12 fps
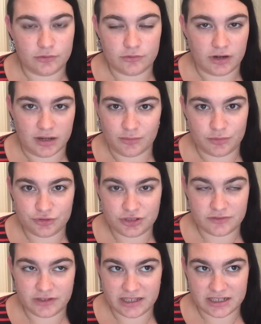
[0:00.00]
Donc voilà, mon
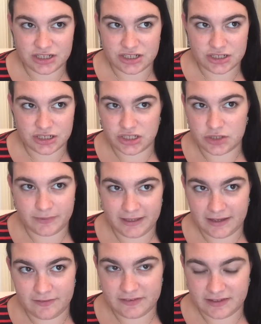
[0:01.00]
prochain voyage, dans mes
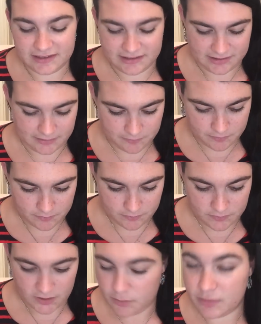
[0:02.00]
rêves, ça serait ça.
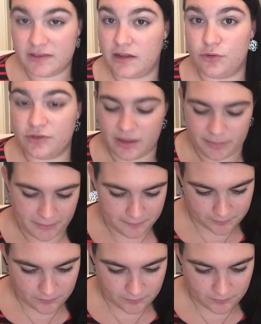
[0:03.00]
Mais ça ne le sera pas.